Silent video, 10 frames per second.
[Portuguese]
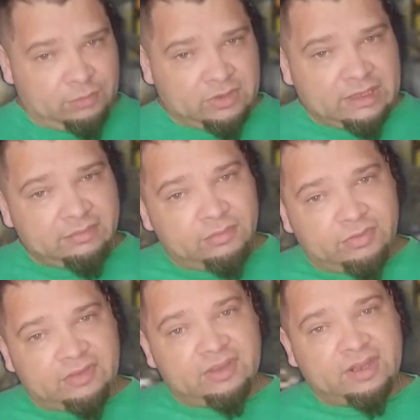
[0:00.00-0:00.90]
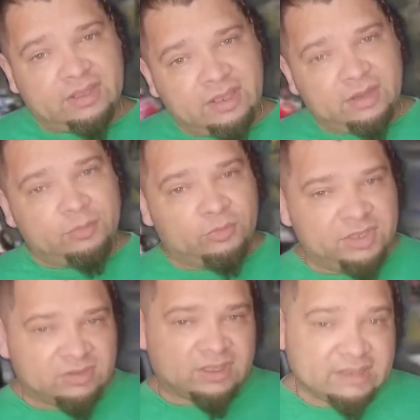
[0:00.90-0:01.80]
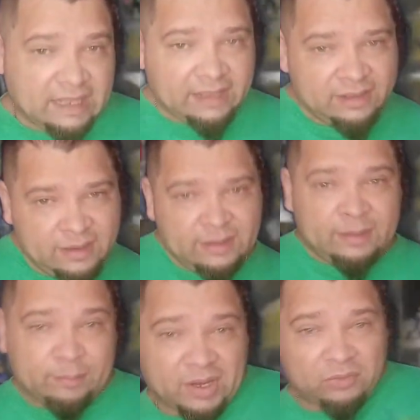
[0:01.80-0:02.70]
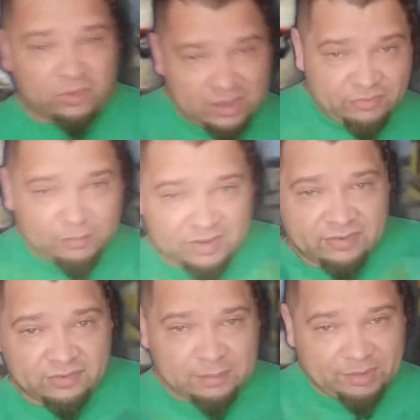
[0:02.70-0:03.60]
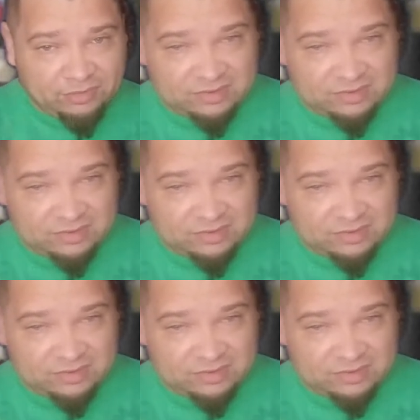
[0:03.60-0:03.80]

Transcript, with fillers: Vamos lá, vamos fazer naquele momento que der para colocar informaçãozinha para